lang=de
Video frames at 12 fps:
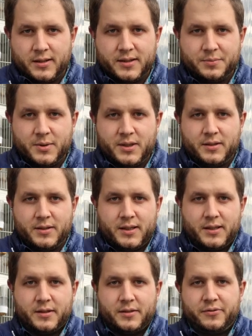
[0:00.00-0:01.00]
dass man
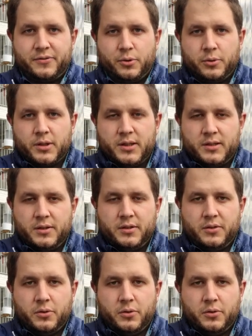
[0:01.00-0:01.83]
den Vogel